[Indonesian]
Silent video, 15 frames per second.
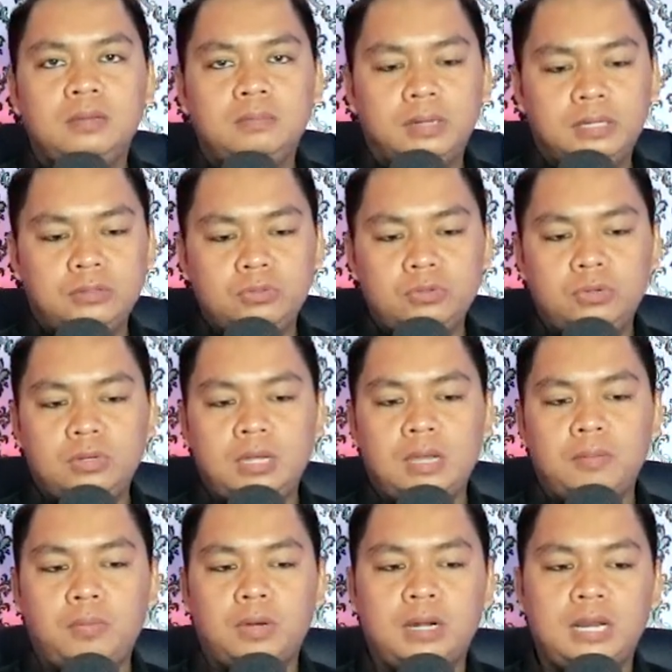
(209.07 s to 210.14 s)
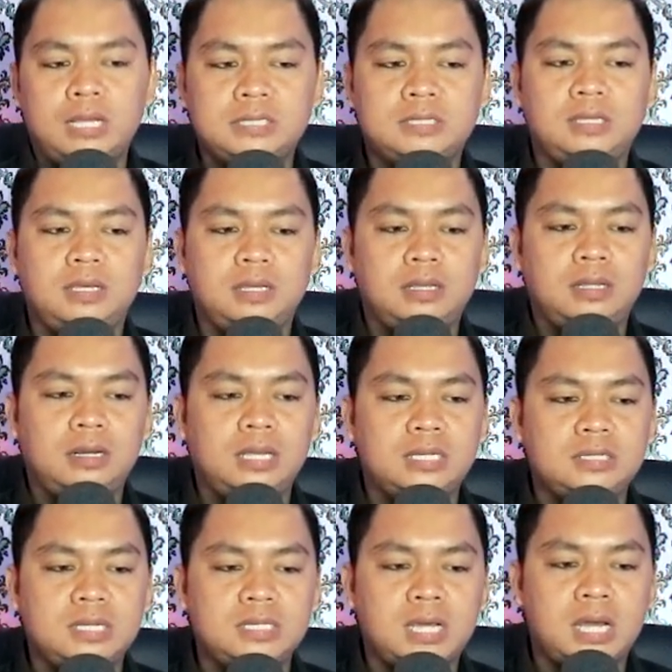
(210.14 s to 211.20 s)
Begitu juga buat Lesti.
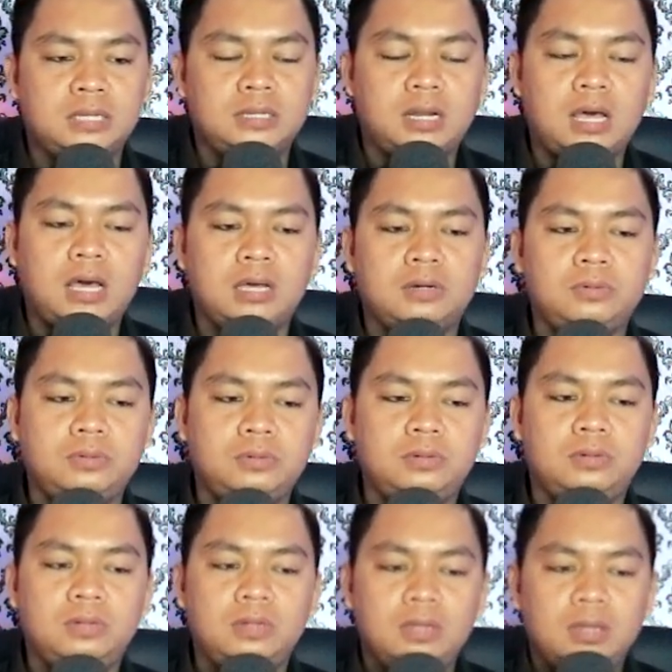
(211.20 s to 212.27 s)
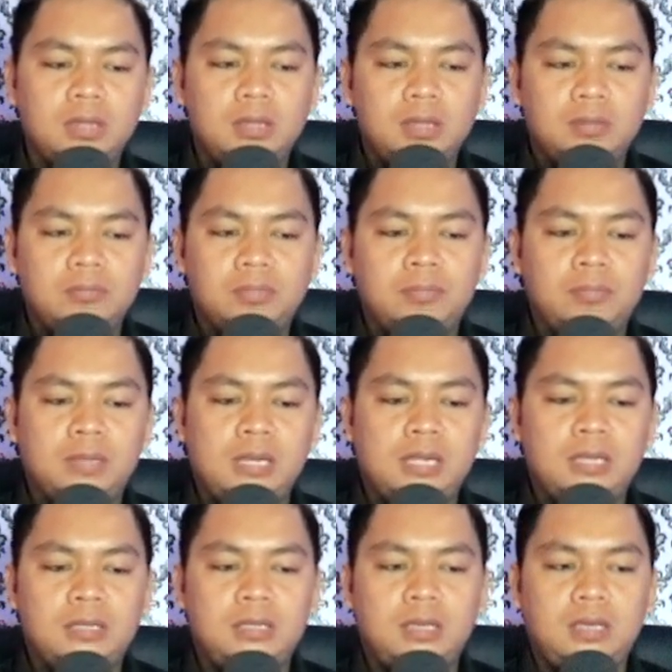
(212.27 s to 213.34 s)
Lesti sangat terharu
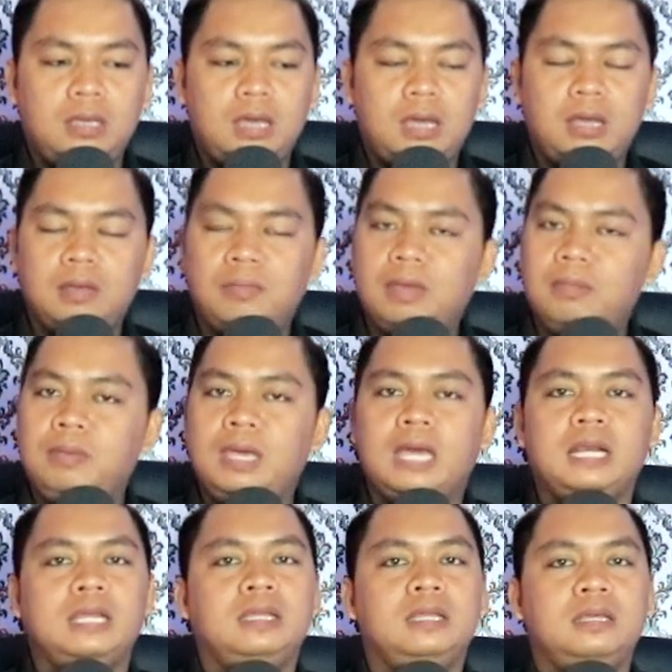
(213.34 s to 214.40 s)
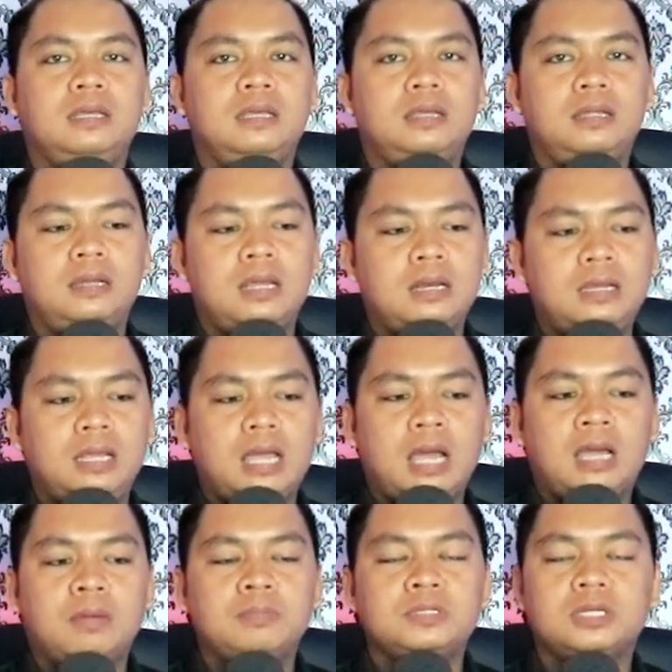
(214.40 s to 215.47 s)
memiliki ya baby L ini dan dia
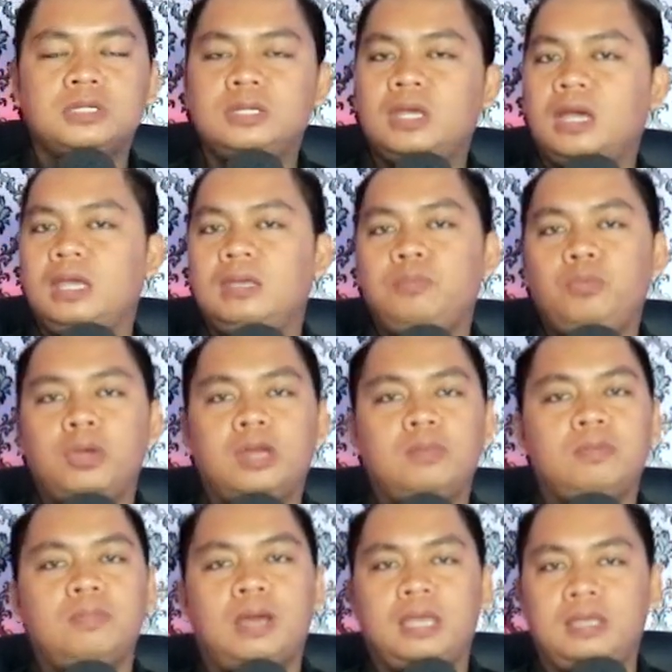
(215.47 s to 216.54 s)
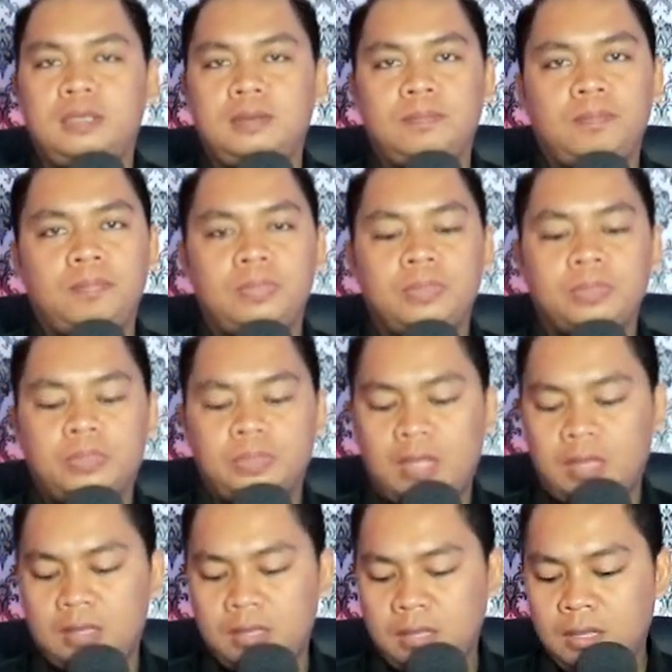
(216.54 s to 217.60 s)
akan menjadi ya, ibu yang lebih baik.
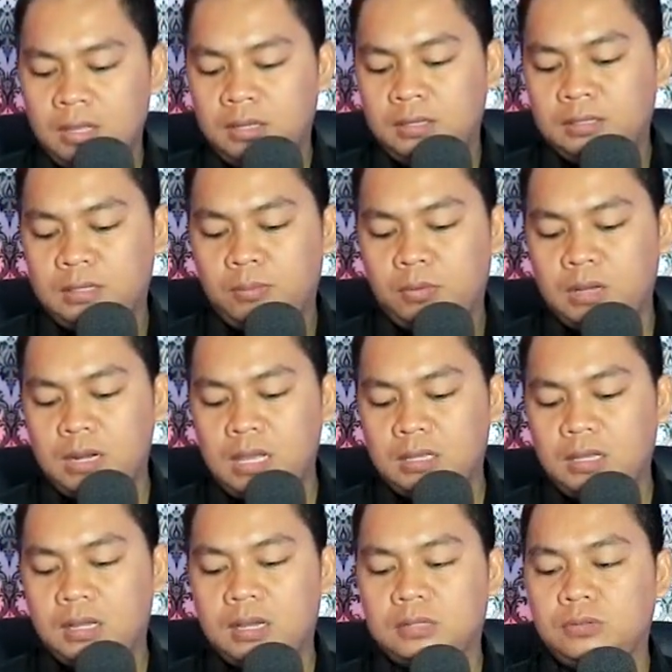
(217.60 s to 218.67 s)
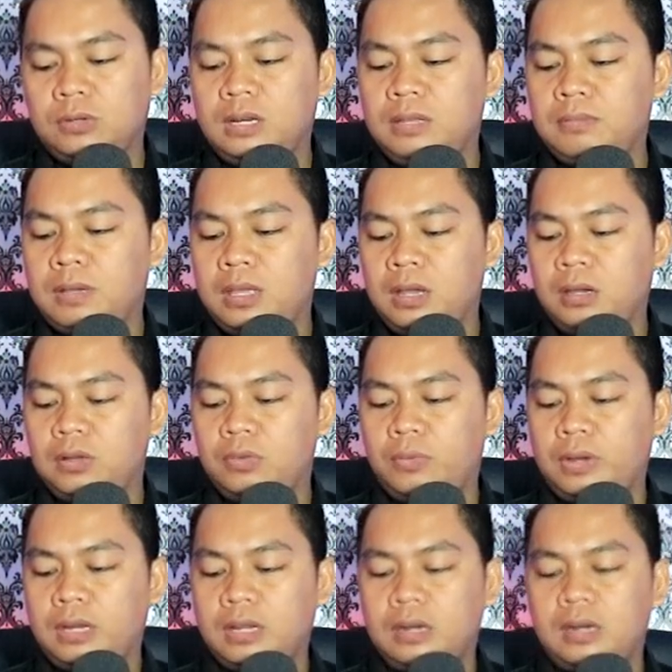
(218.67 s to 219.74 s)
Nah, kita buka lagi kartu kelima yang
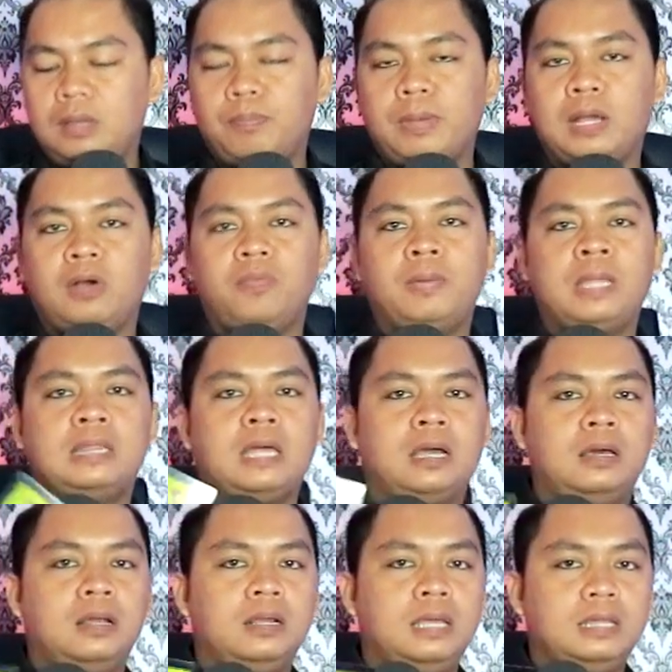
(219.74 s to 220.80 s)
keluar adalah Pack of Pentacle.